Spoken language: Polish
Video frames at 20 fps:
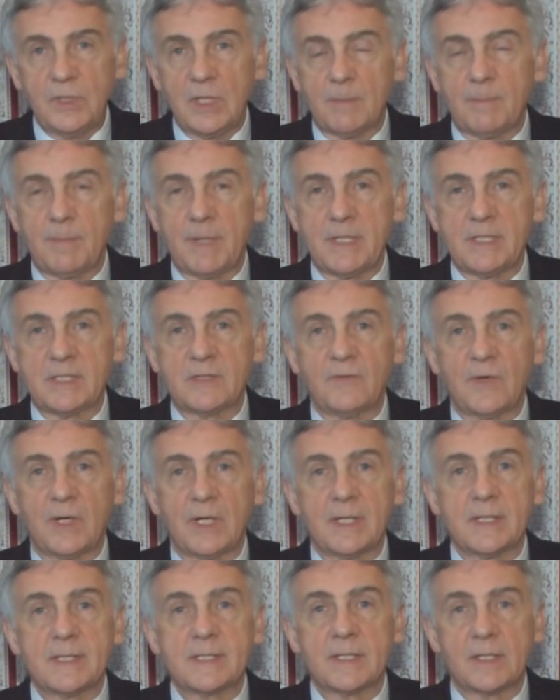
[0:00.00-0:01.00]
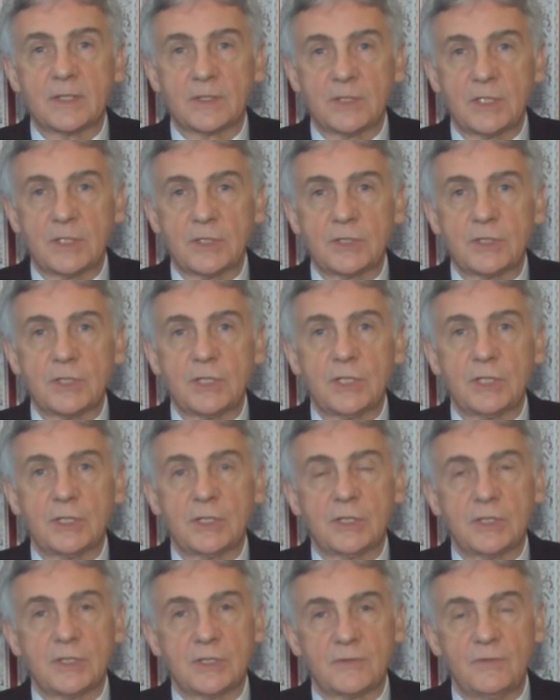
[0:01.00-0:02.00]
witam Państwa
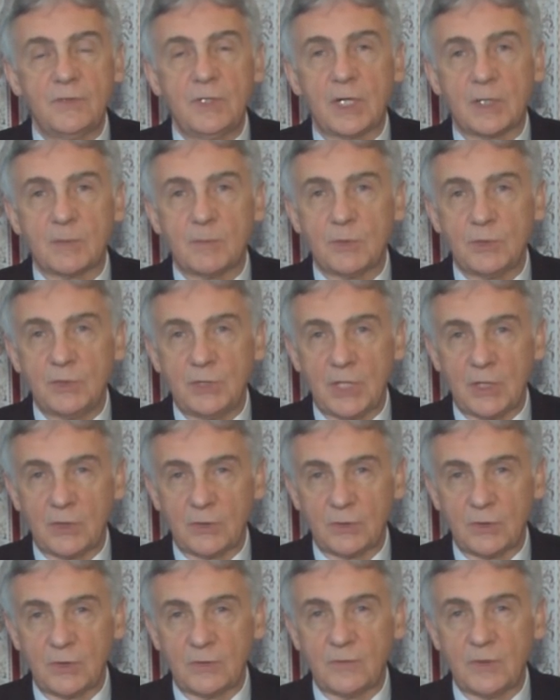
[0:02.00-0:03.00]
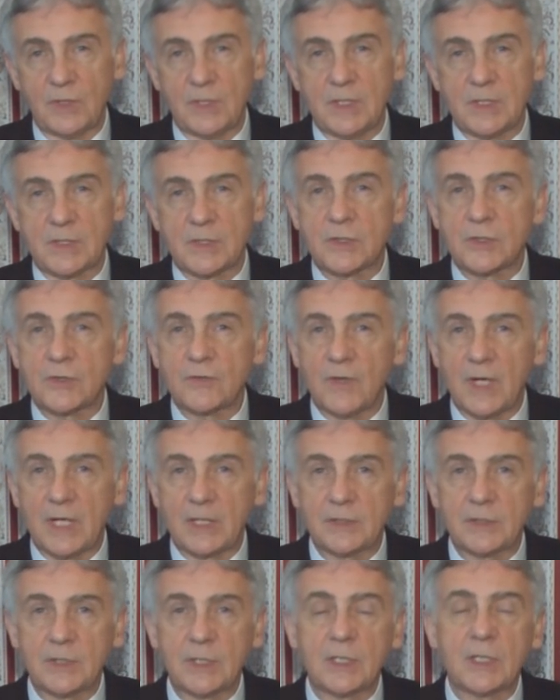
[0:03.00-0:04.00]
serdecznie z Filharmonii Narodowej. Jest
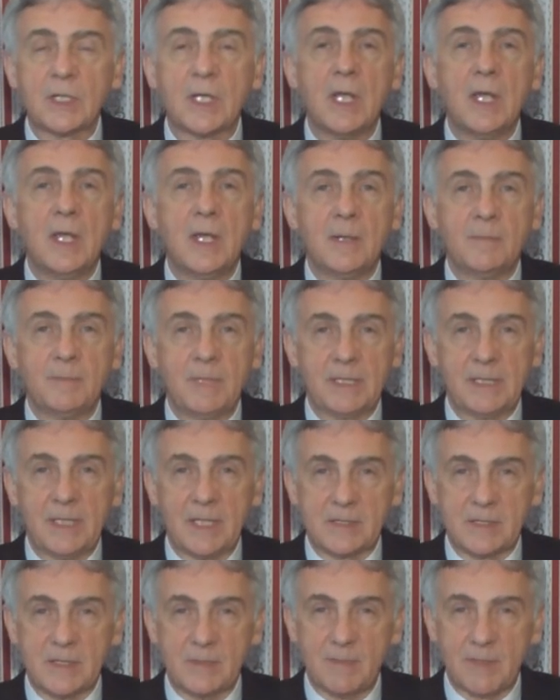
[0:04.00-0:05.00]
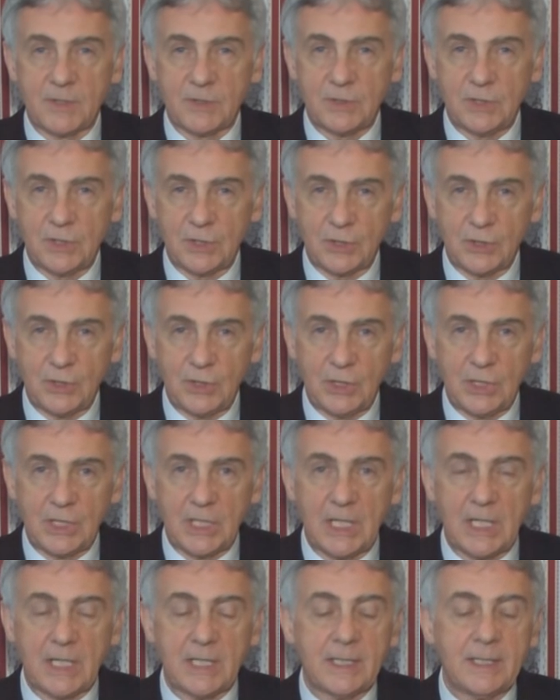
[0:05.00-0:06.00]
czwartek, 15
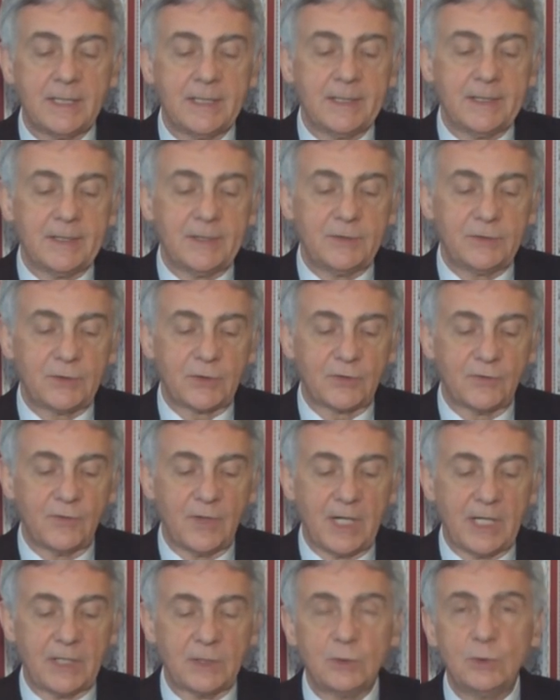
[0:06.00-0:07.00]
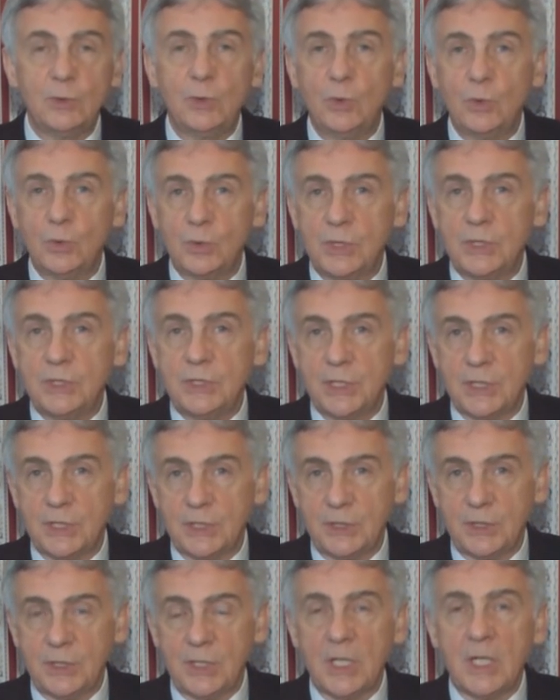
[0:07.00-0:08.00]
października. Trwa drugi
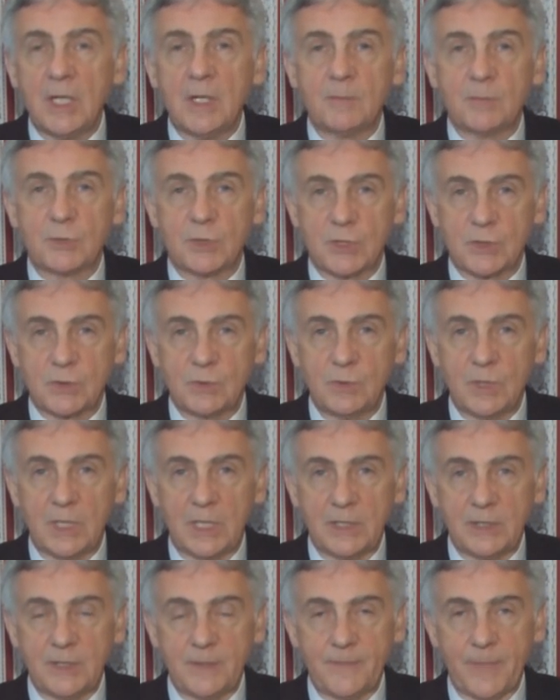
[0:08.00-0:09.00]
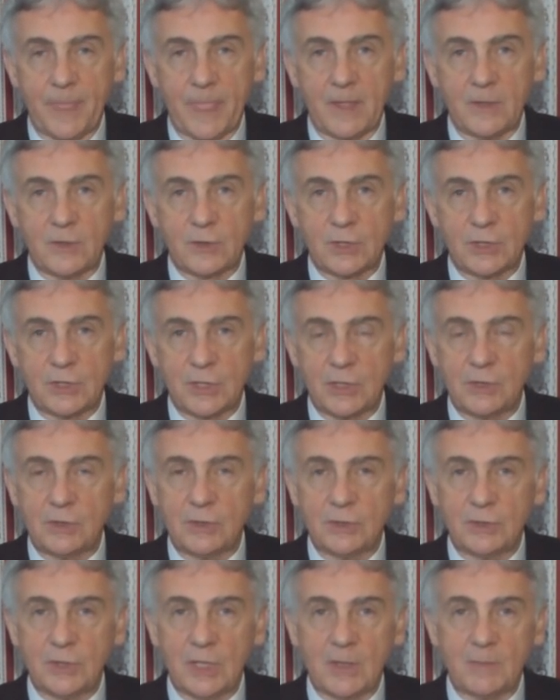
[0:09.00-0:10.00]
dzień przesłuchań
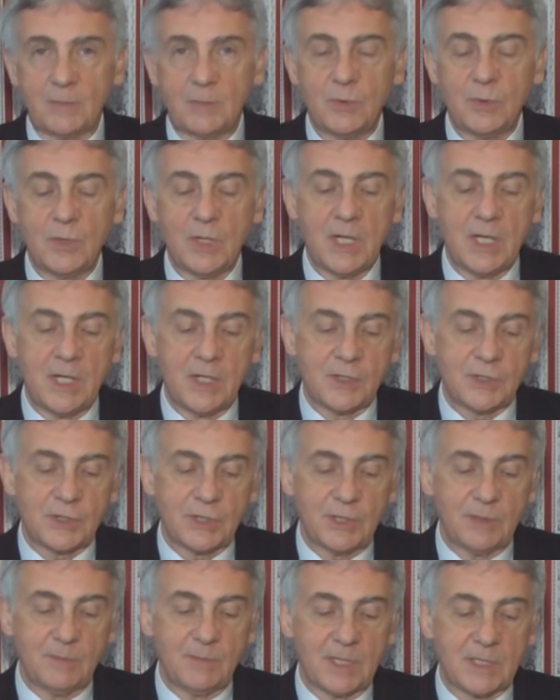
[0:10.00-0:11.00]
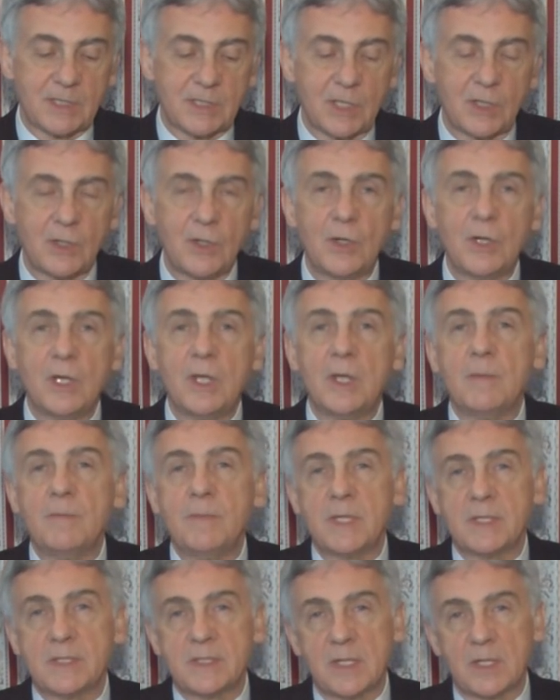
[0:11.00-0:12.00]
trzeciego etapu 17
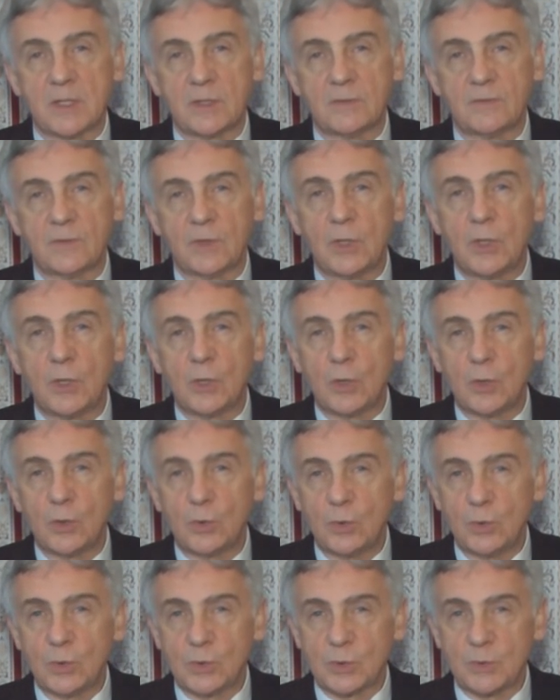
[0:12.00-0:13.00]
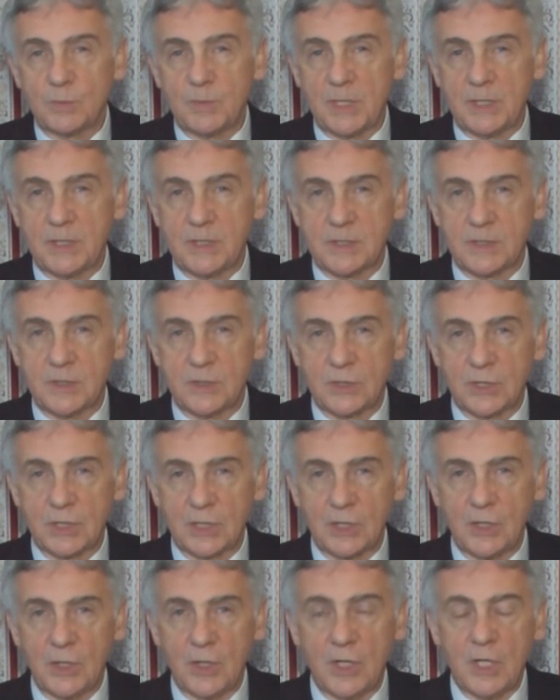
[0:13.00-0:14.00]
Międzynarodowego Konkursu
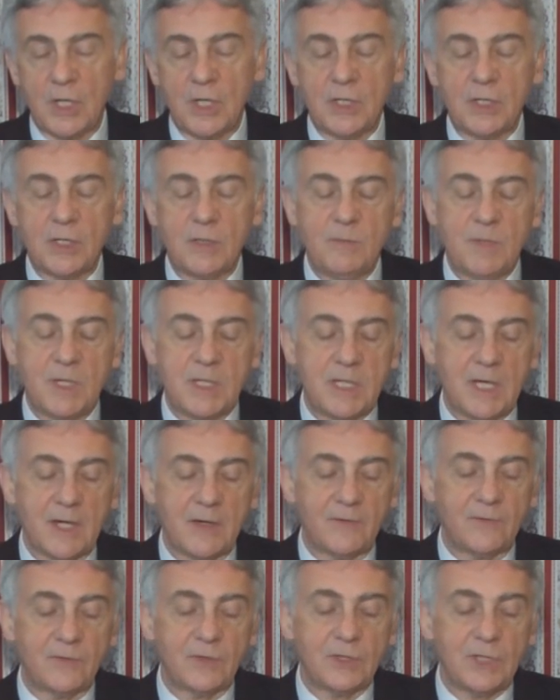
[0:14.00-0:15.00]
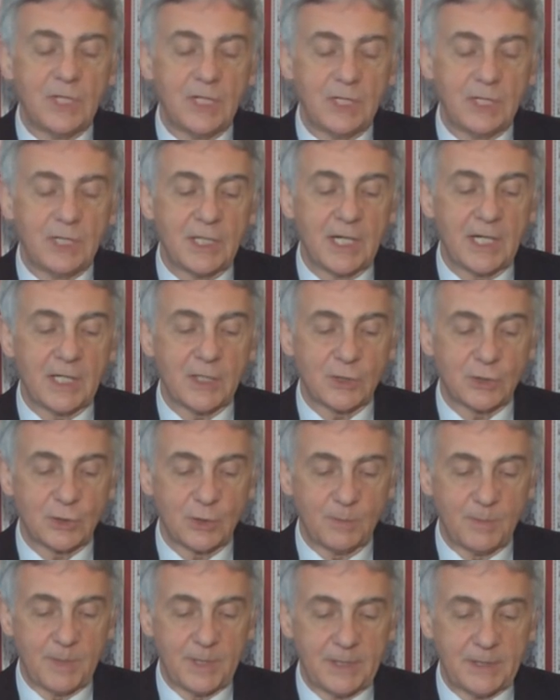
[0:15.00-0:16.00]
Pianistycznego imienia Fryderyka
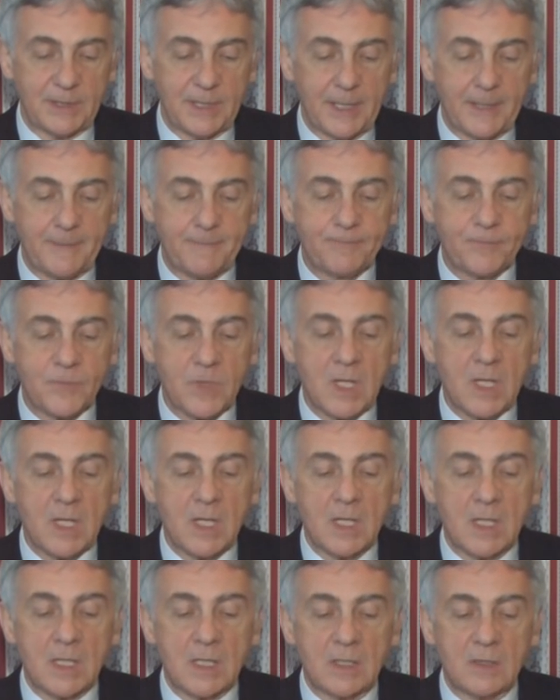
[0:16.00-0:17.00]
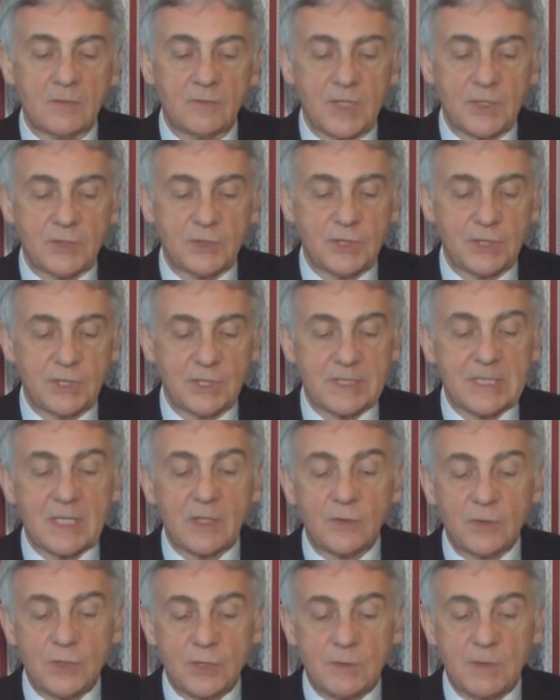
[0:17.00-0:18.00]
Chopina. Właśnie
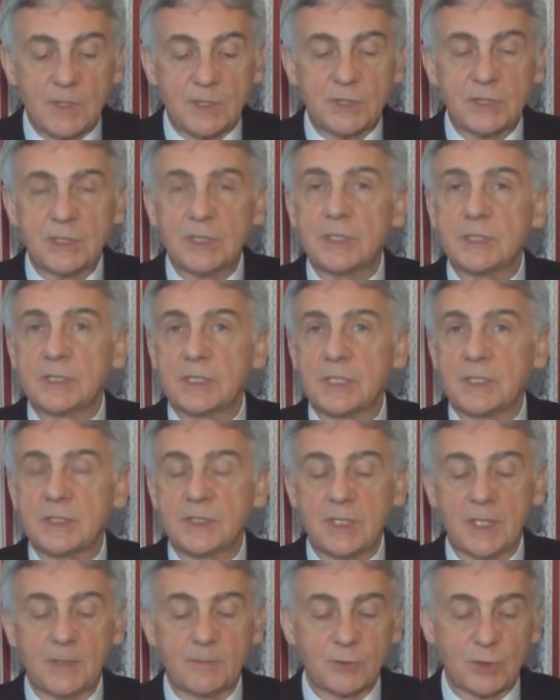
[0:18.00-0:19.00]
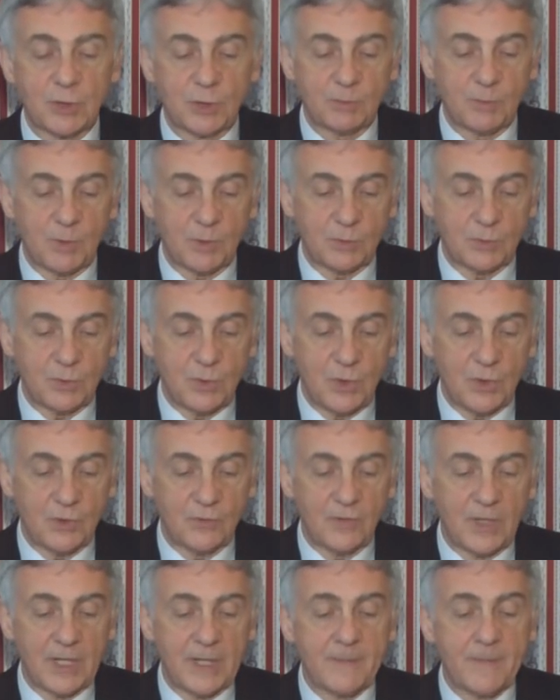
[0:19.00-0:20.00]
zakończyła się sesja
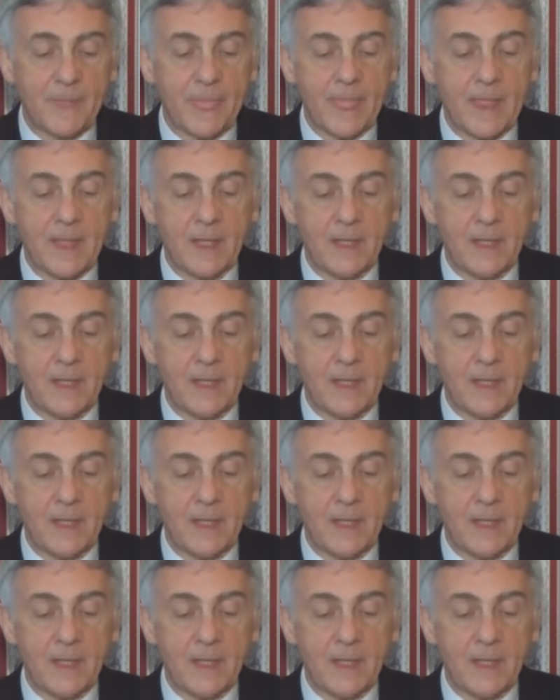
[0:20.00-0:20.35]
przedpołudniowa,